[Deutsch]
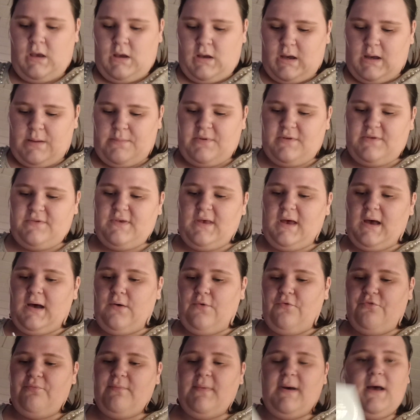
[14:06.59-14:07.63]
Kann man so
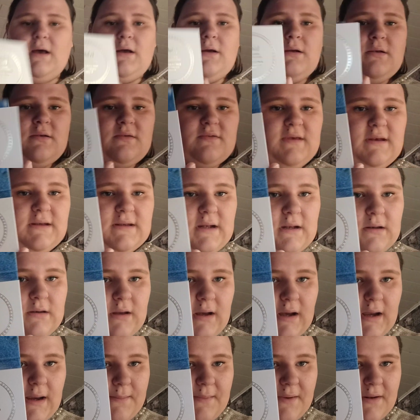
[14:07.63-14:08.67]
aufmachen. Sieht
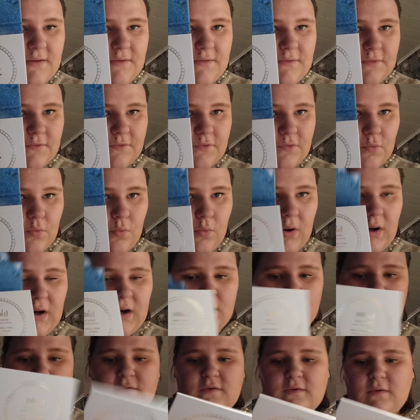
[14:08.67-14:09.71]
dann einmal so
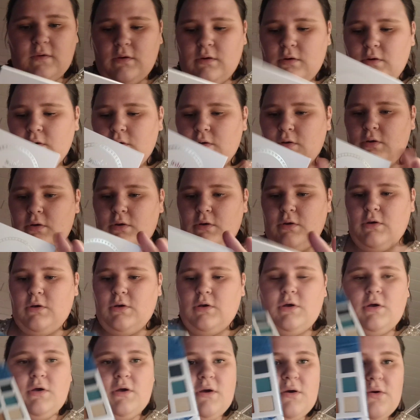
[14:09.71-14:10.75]
aus.
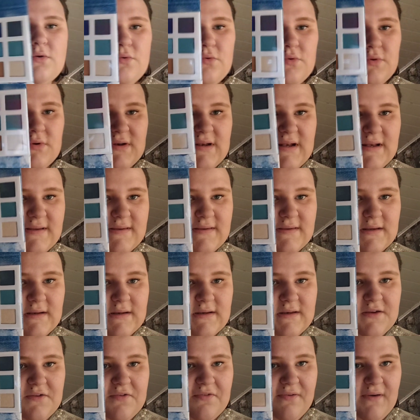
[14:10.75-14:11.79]
Und das
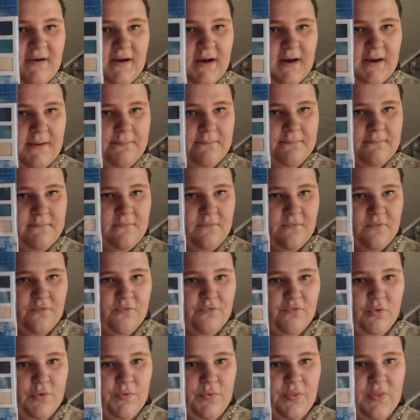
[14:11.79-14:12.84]
sind die Farben.
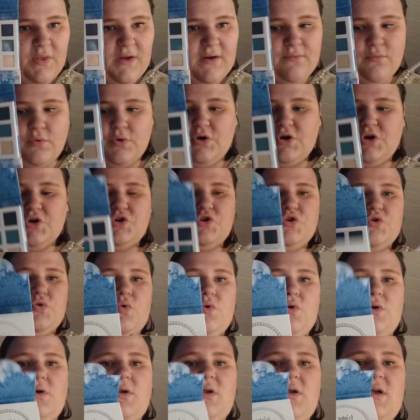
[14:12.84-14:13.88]
Wunder,
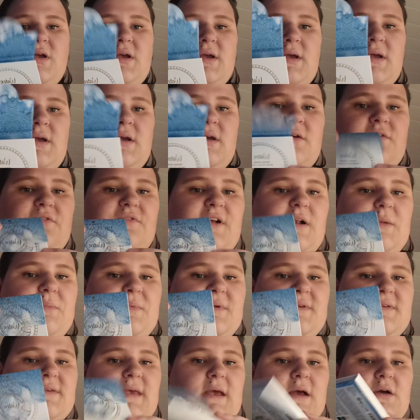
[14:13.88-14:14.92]
wunderschön. Gefällt
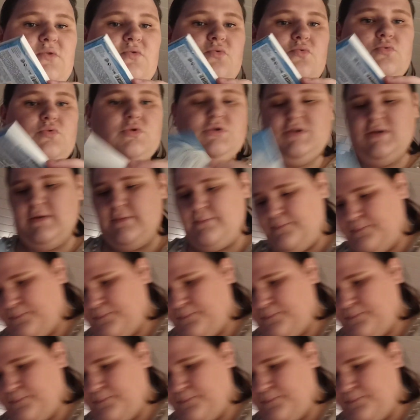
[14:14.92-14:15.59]
mir sehr gut.